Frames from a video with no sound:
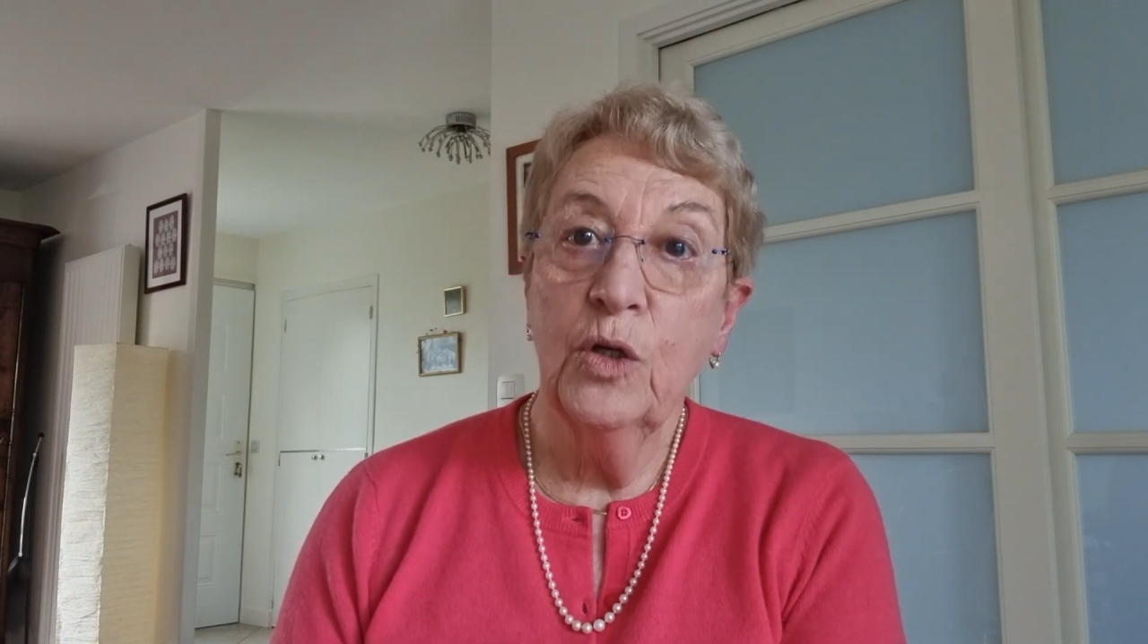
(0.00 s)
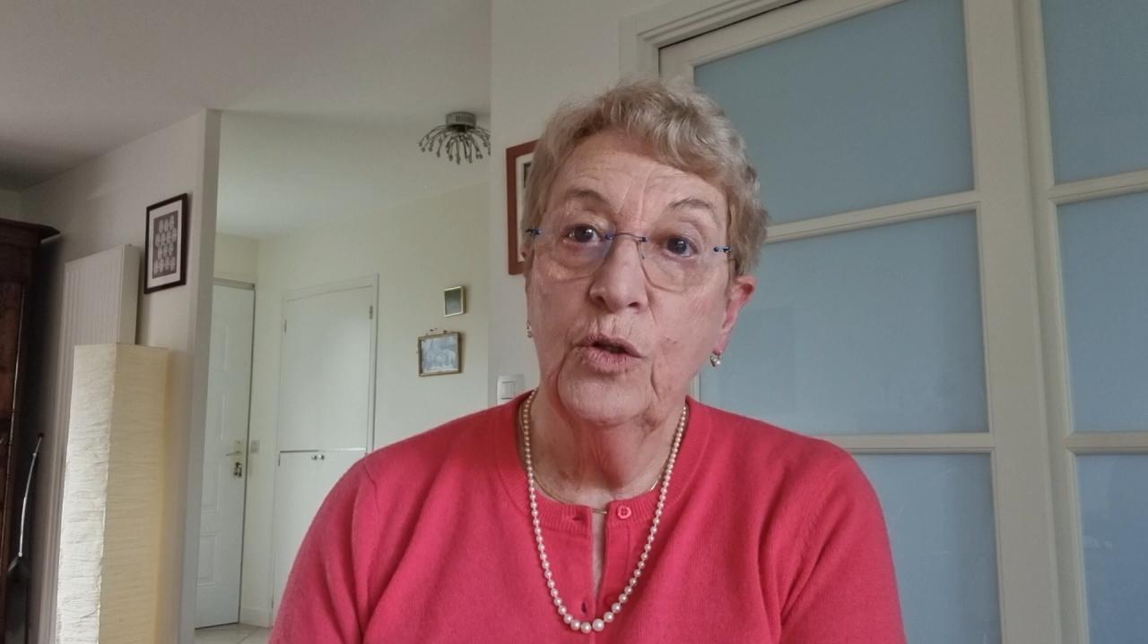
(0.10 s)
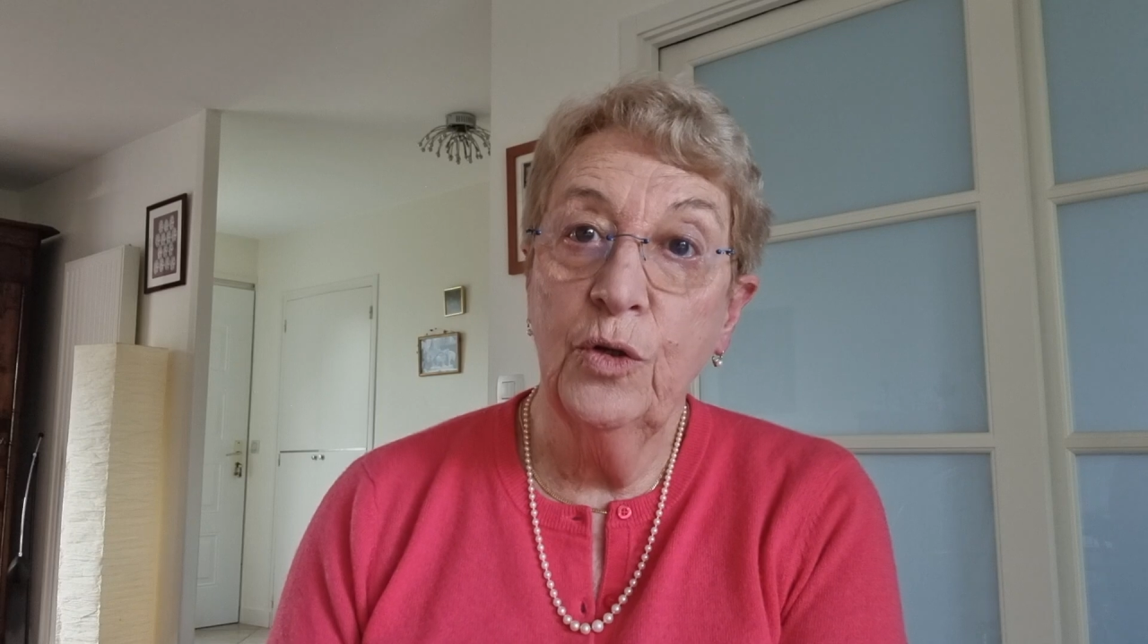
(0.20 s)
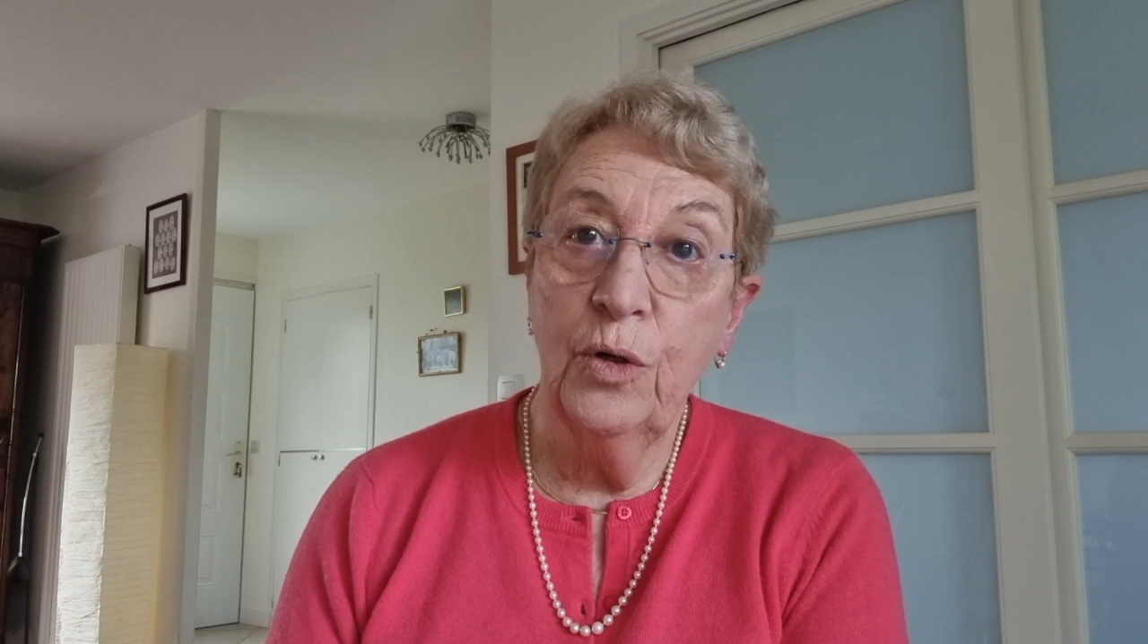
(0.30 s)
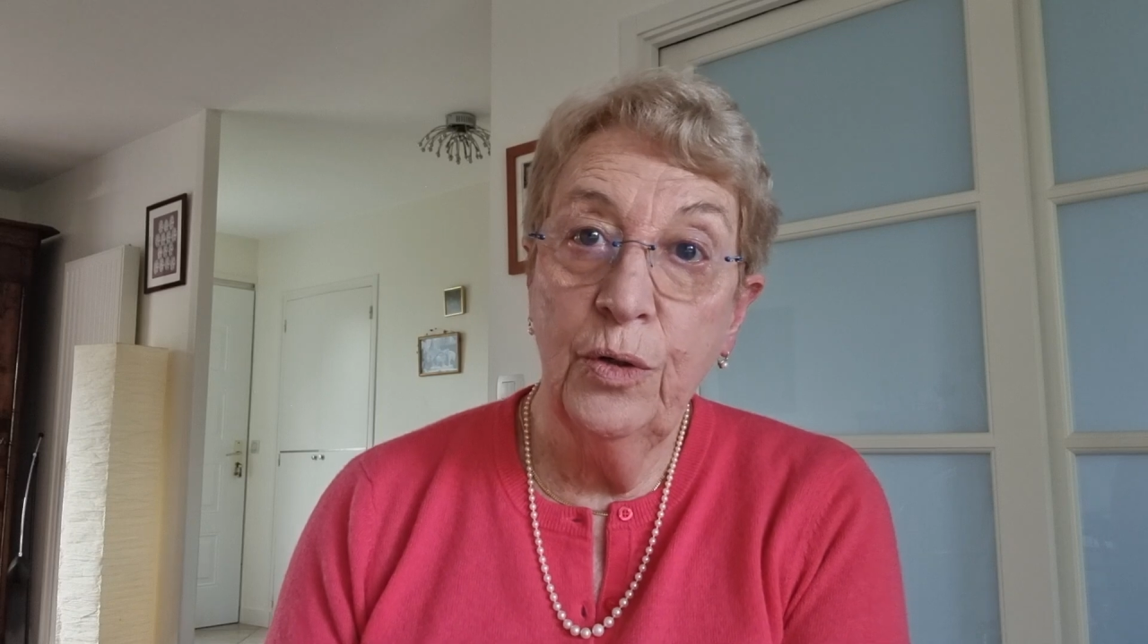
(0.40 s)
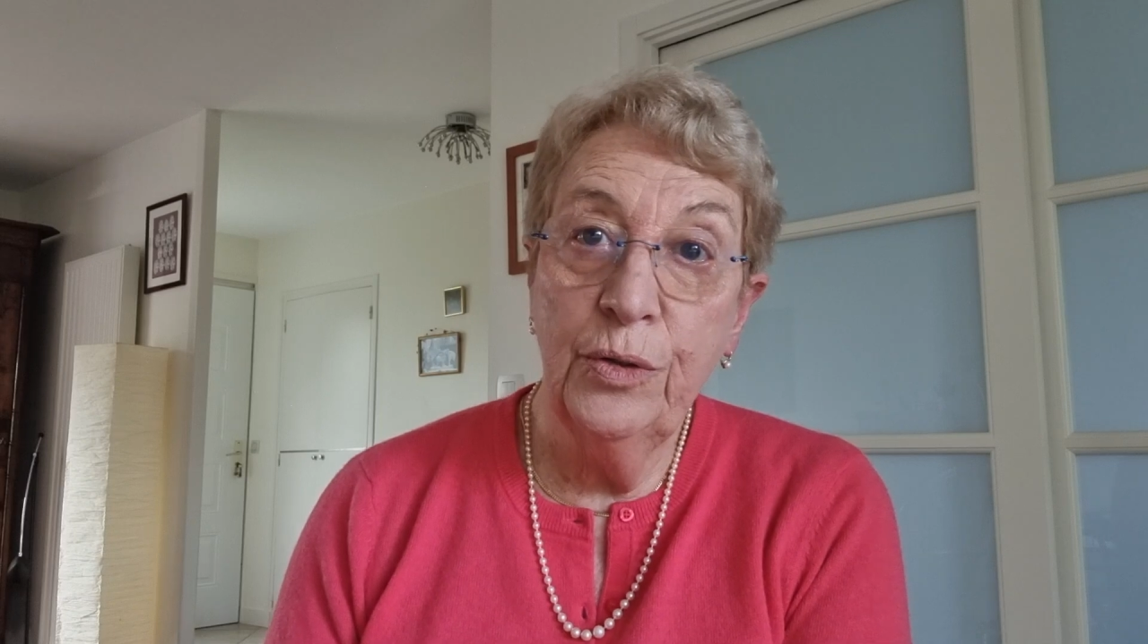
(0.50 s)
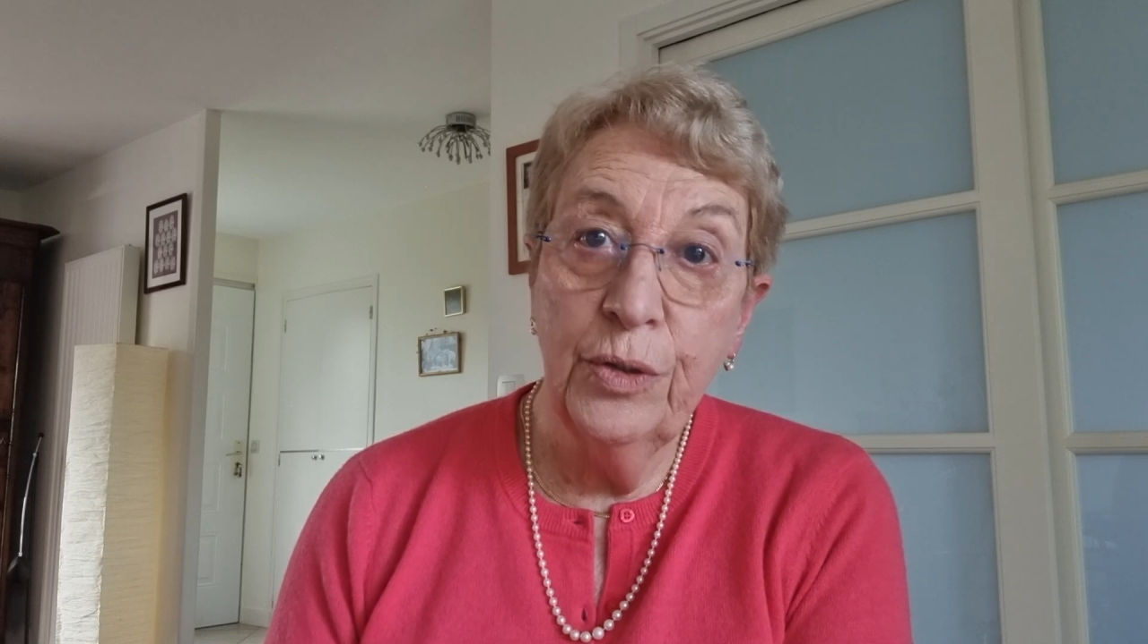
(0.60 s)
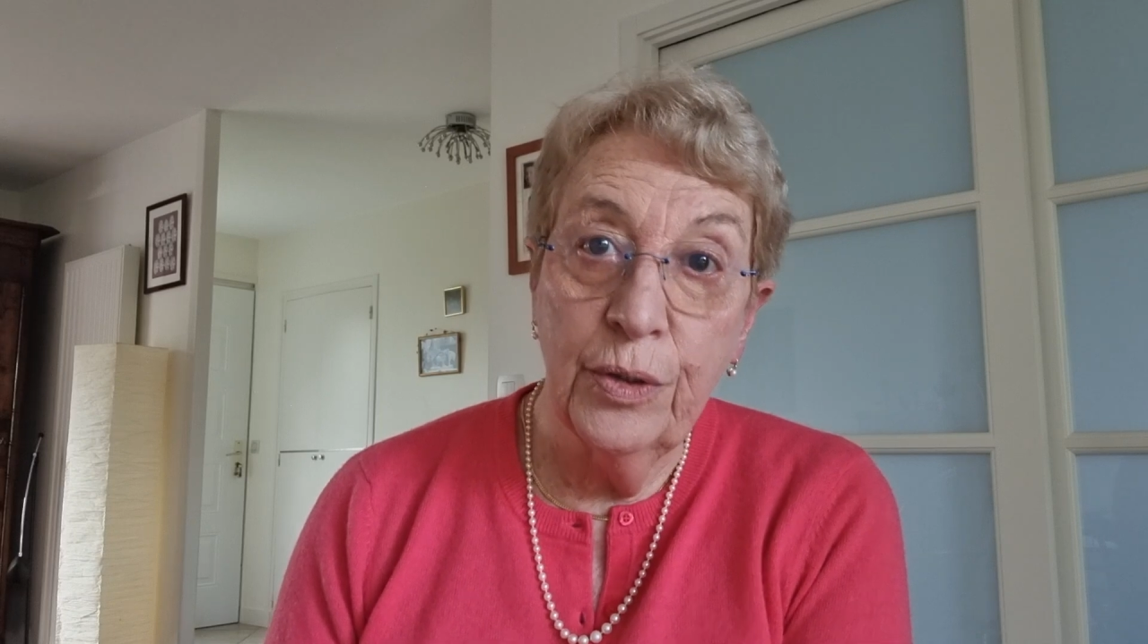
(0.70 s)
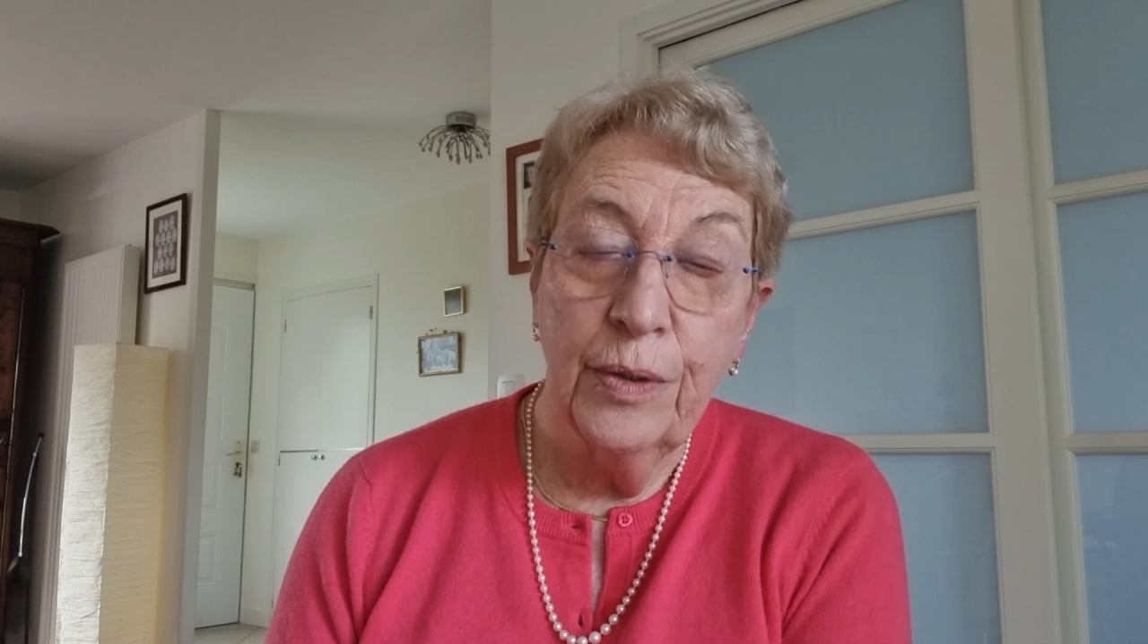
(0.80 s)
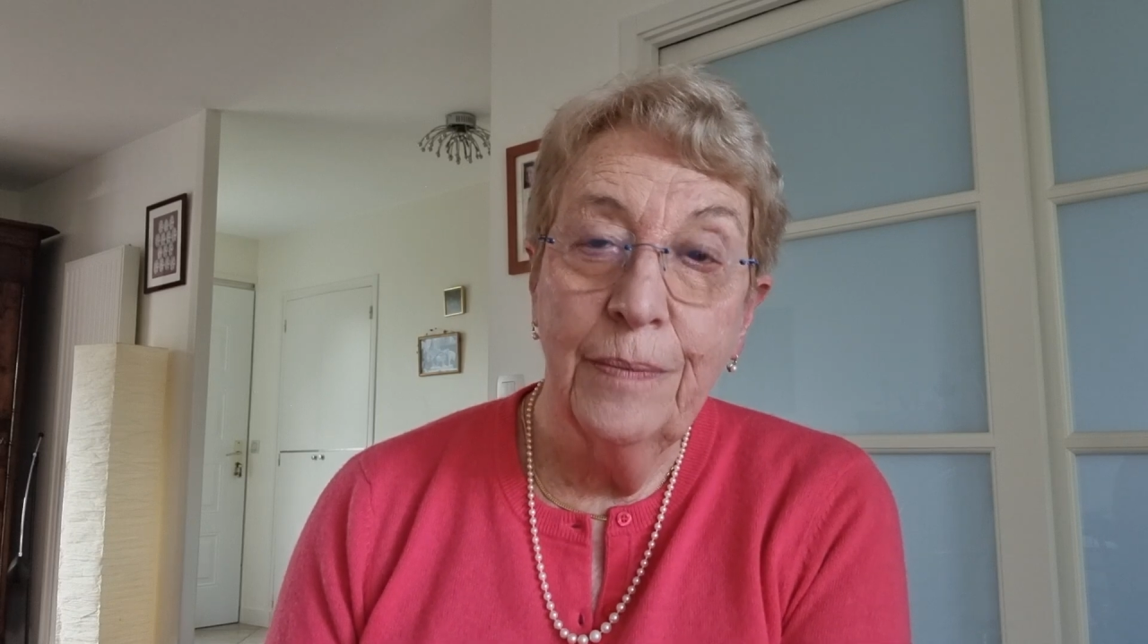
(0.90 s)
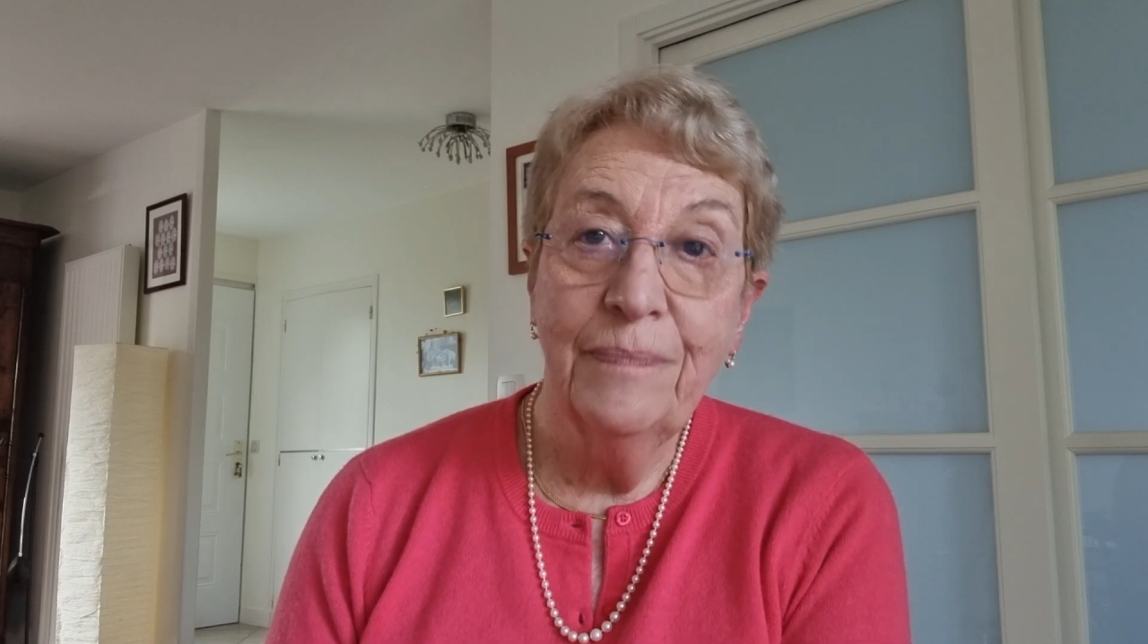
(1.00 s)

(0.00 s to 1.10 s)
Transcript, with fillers: de lieu.